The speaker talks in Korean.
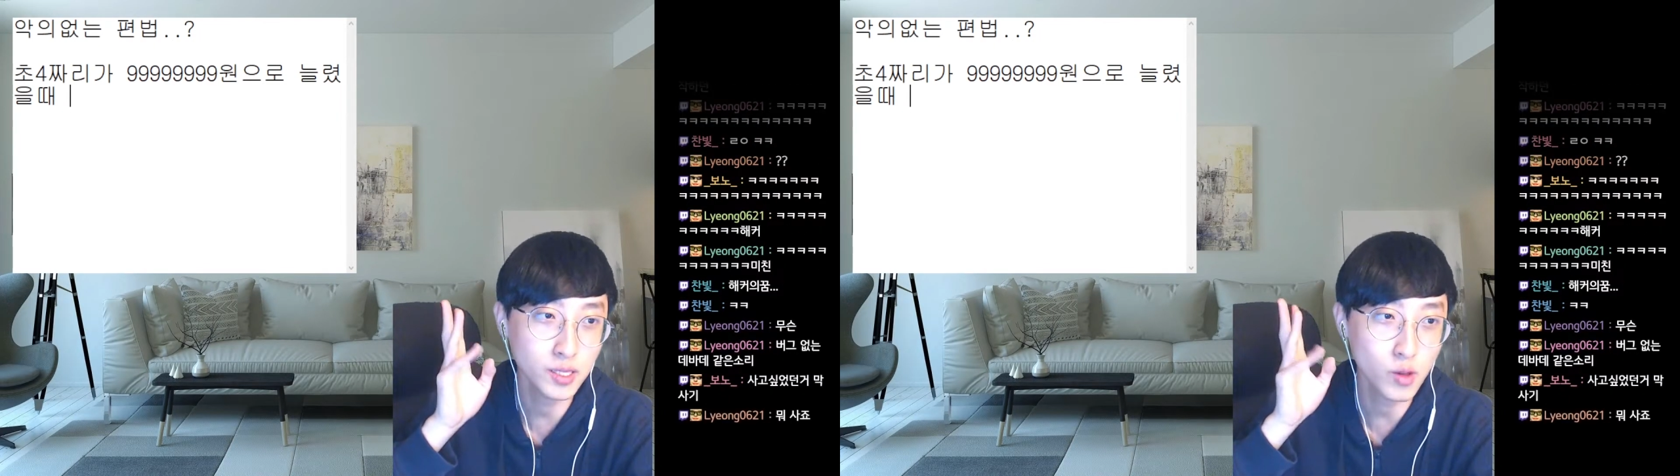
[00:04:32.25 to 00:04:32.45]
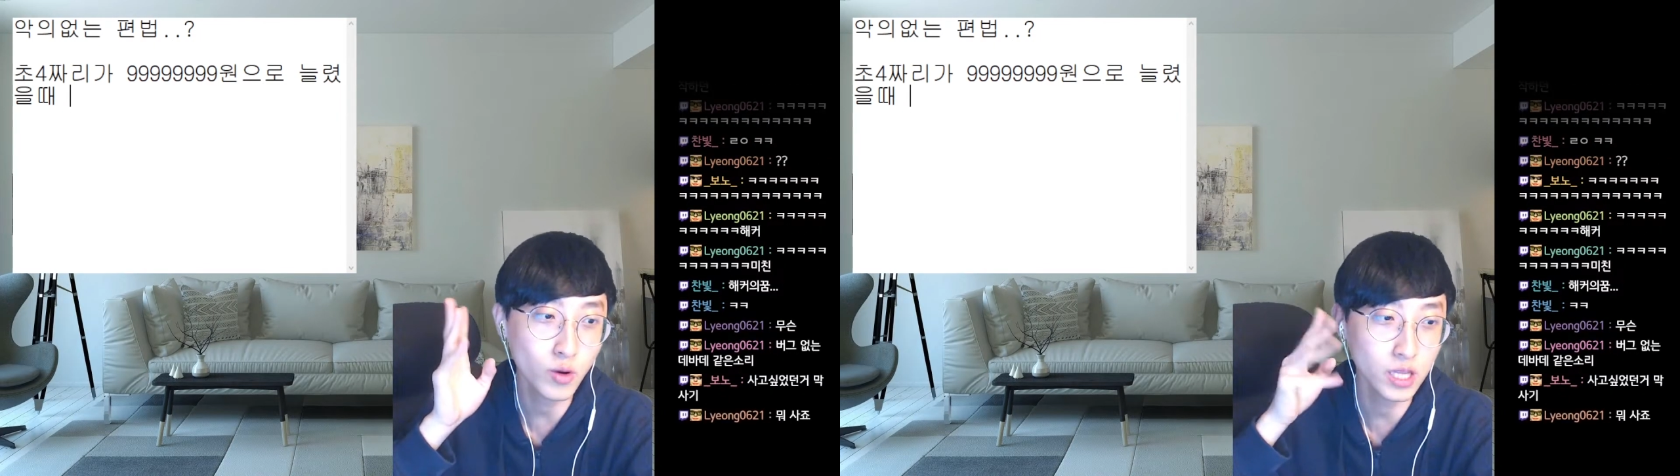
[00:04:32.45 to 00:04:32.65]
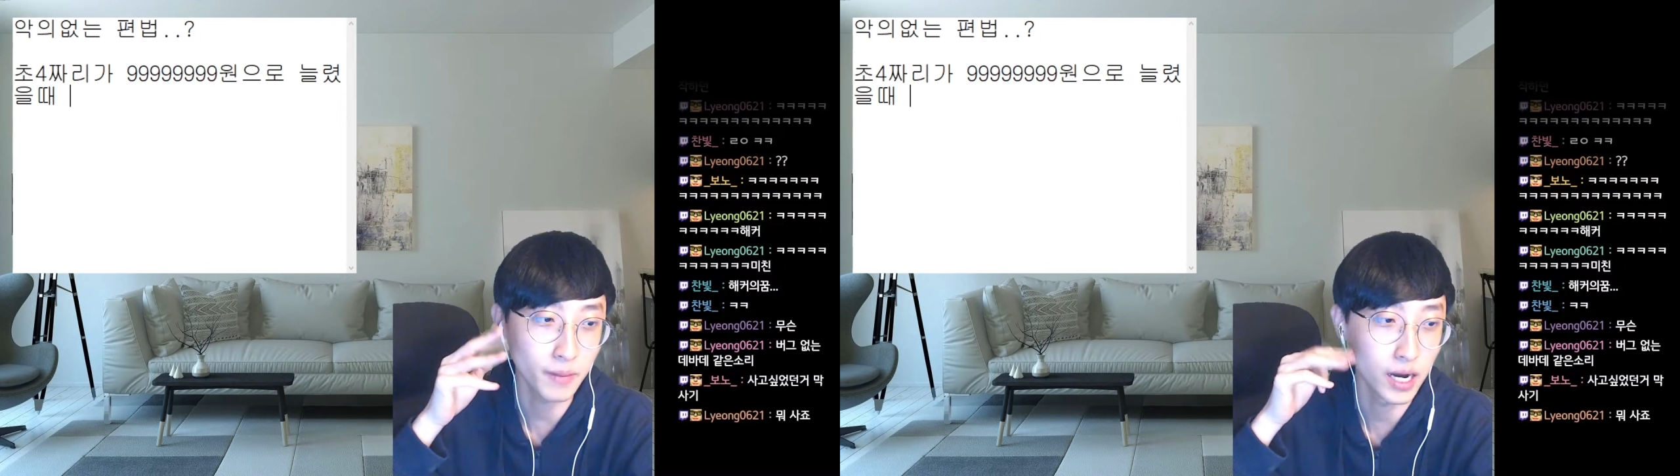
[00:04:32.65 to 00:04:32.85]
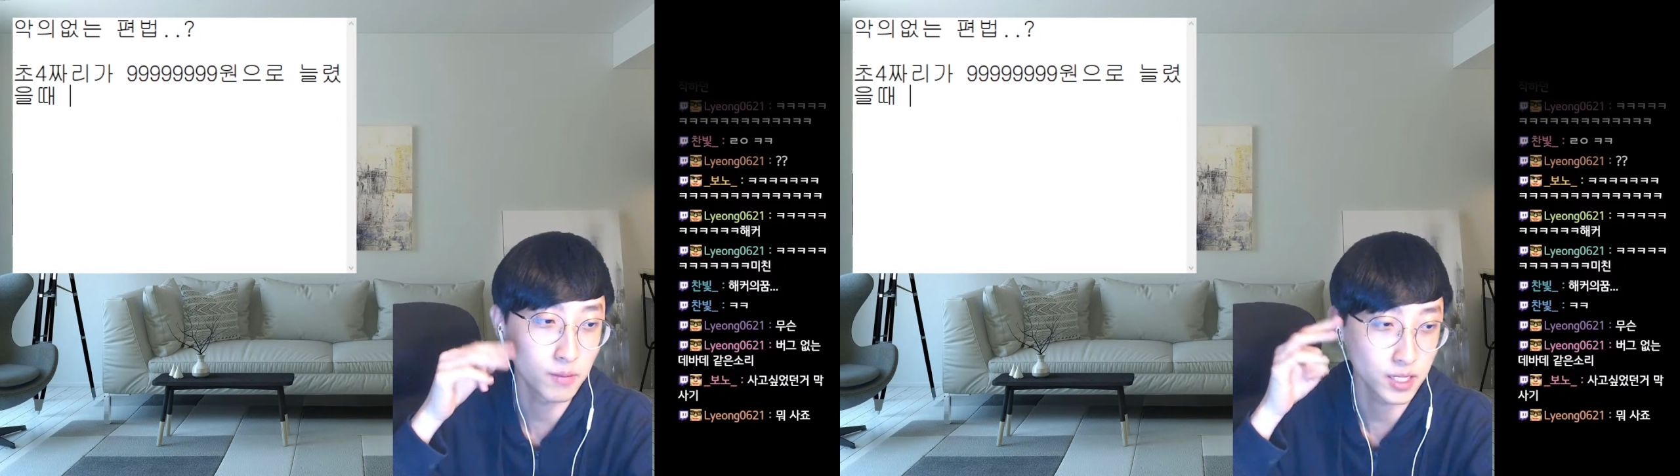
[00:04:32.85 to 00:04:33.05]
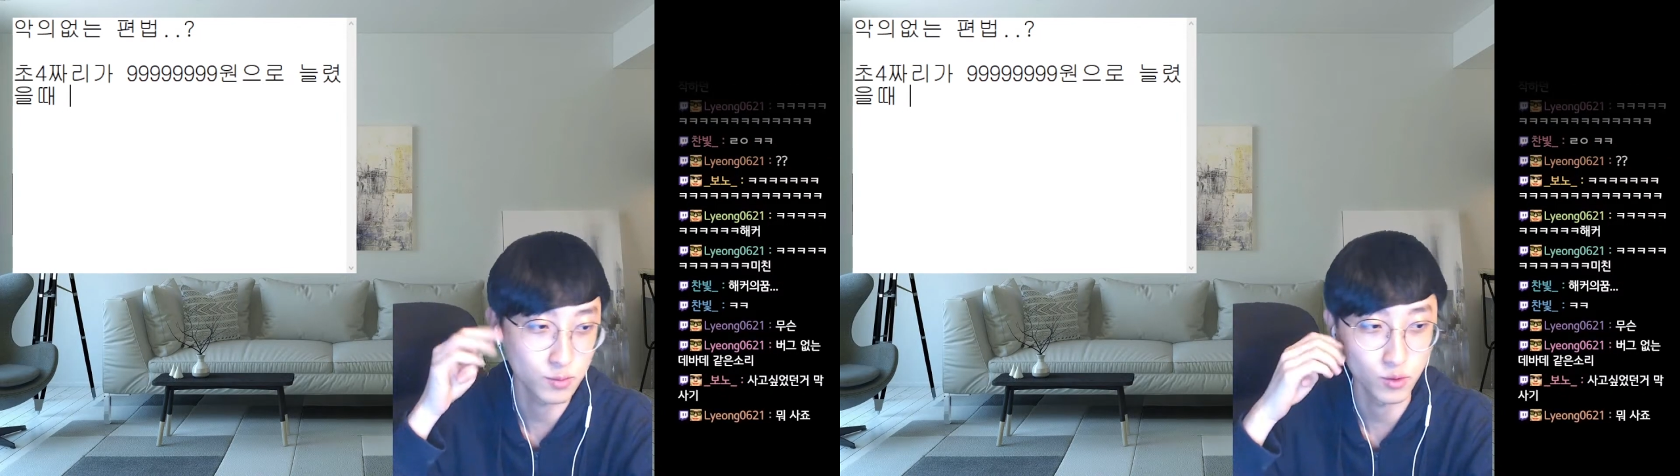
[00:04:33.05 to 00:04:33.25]
성인의
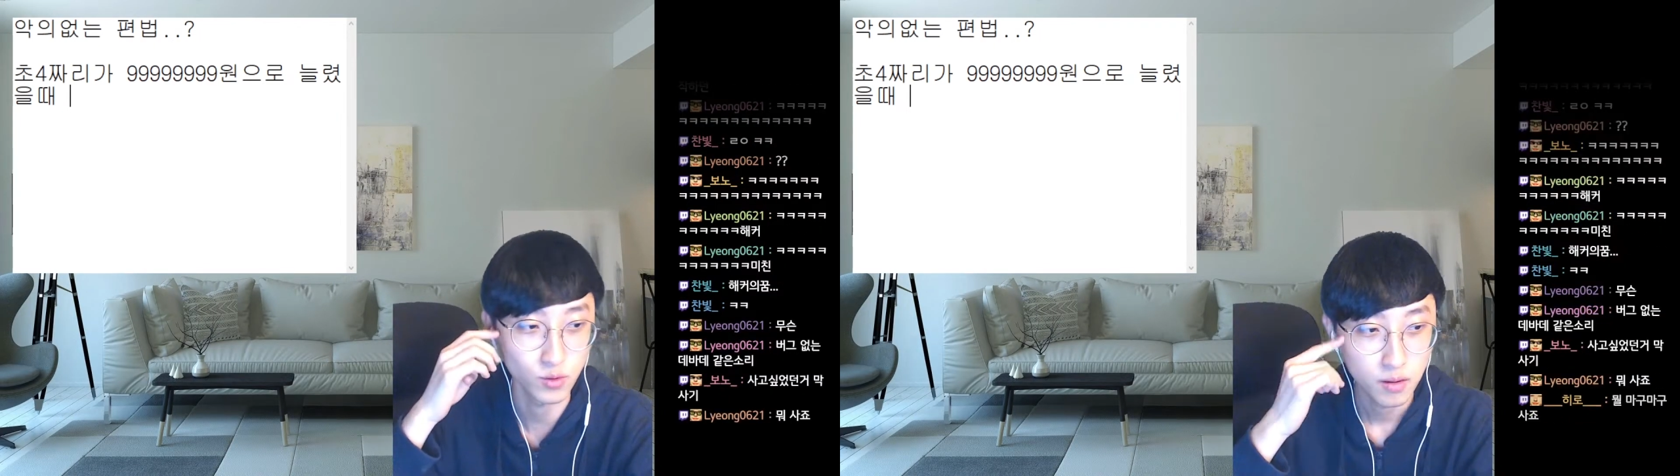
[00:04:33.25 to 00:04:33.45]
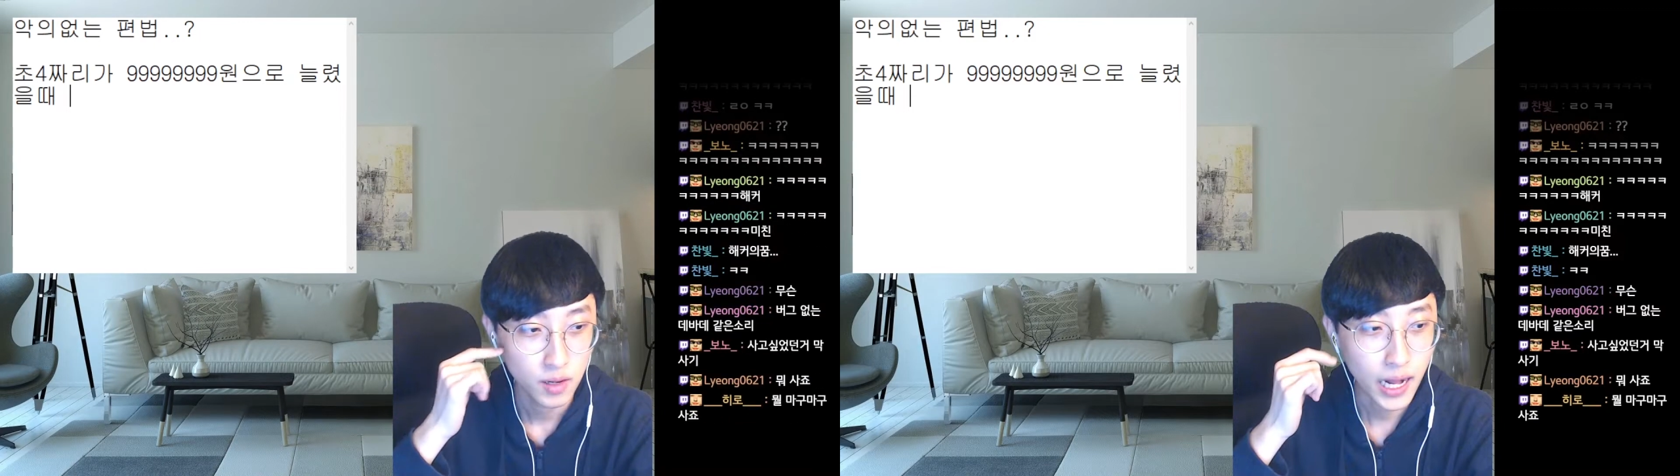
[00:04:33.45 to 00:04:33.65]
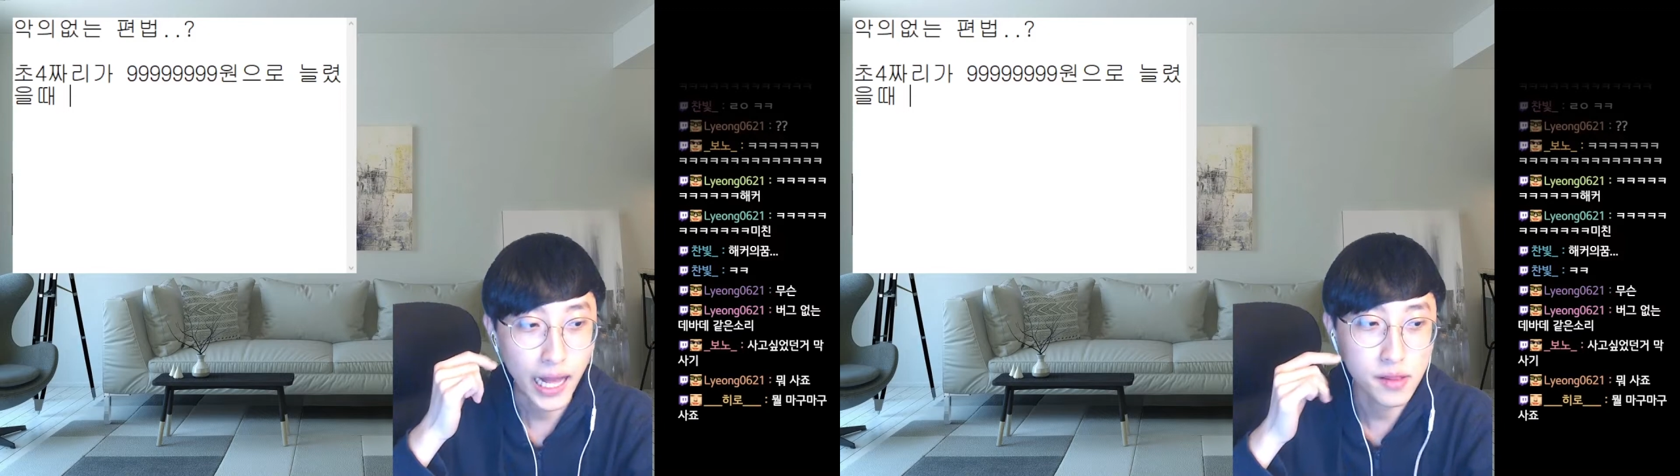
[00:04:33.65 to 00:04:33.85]
마음가짐으로 가,